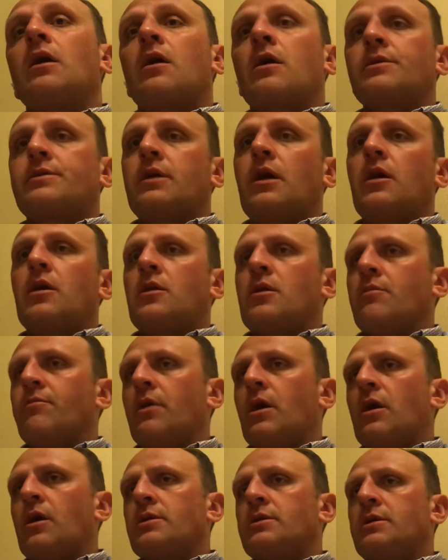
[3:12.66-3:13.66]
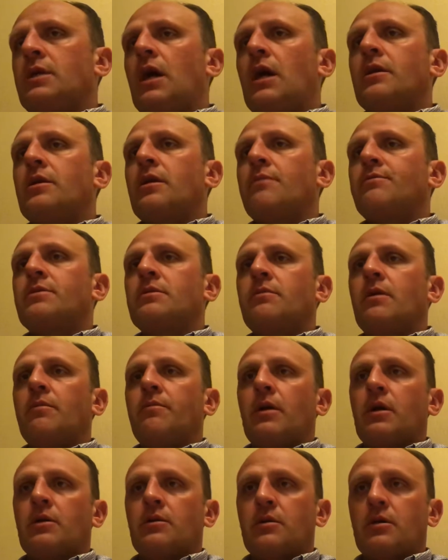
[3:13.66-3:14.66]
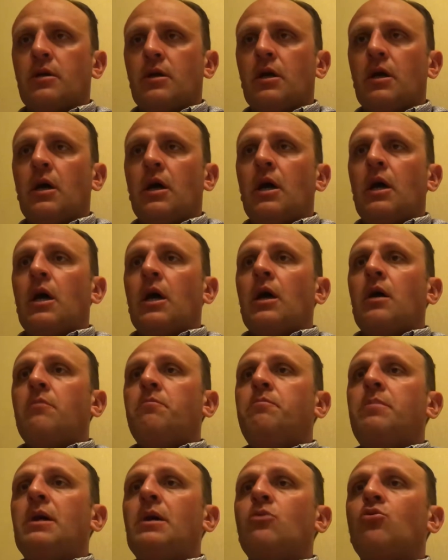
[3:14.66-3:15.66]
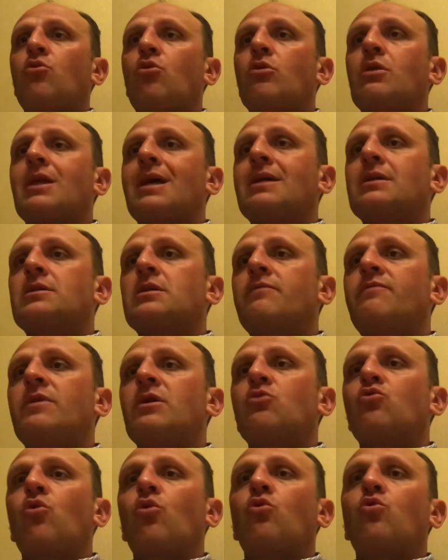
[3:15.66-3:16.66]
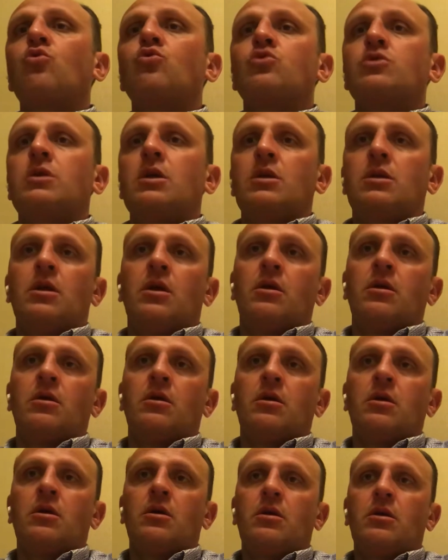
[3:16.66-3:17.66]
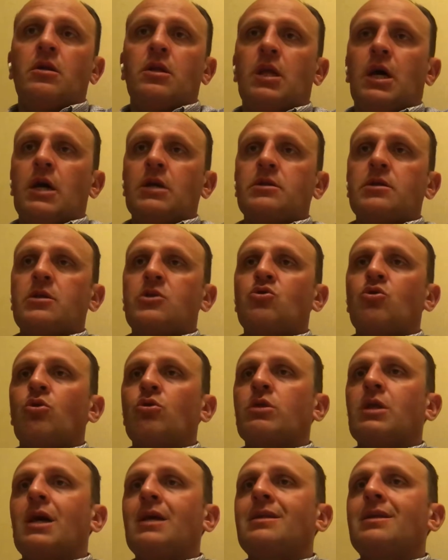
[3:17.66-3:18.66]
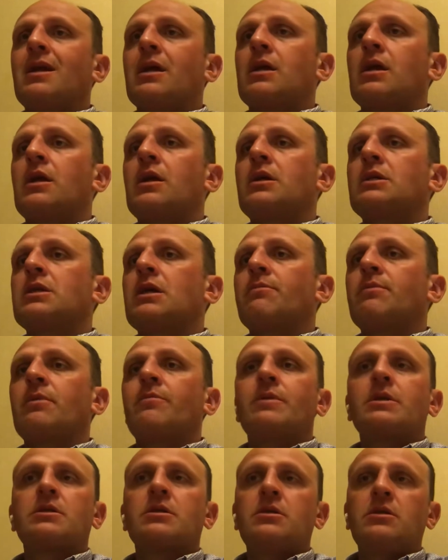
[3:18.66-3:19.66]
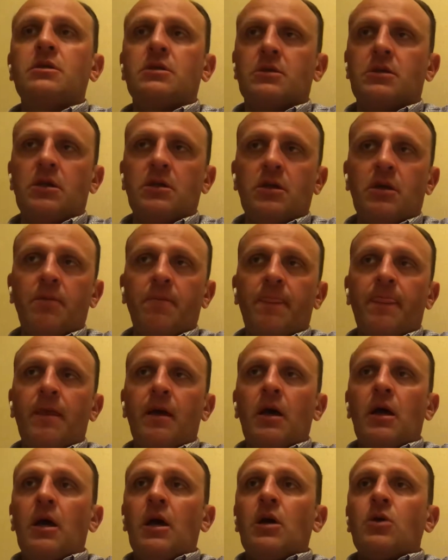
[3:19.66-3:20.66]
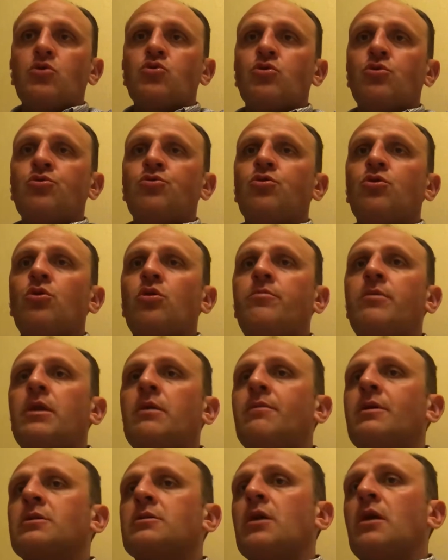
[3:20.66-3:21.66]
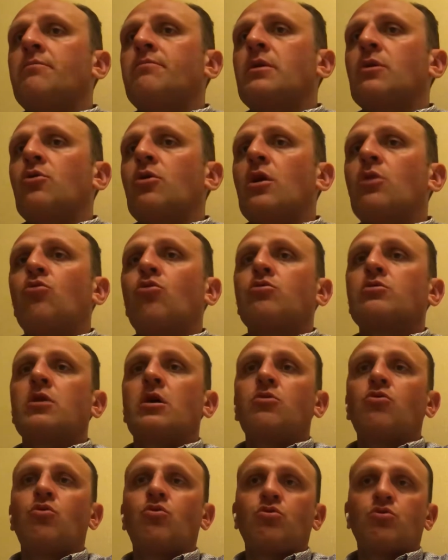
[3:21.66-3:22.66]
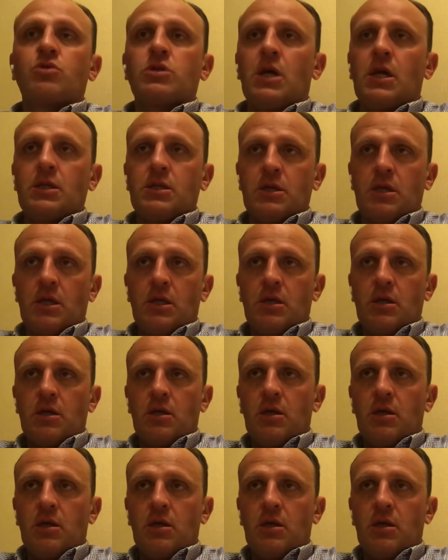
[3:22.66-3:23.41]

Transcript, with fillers: Kasaya gittiğimde kasiyer tepsime baktı. 1.09 dedi. Nazikçe ondan tekrar hesaplamasını istedim. Çünkü benim hesabıma göre 99 sentti.